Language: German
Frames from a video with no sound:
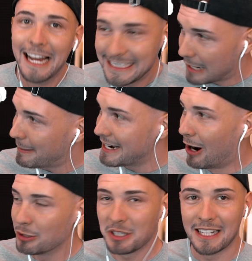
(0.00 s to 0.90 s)
habe ein
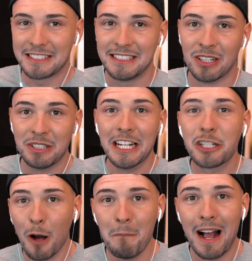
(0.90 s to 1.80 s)
Auto jetzt hier und ihr
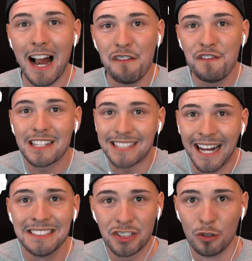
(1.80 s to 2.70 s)
könnt mir helfen, das
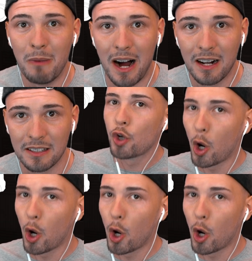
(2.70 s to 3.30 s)
anzumalen.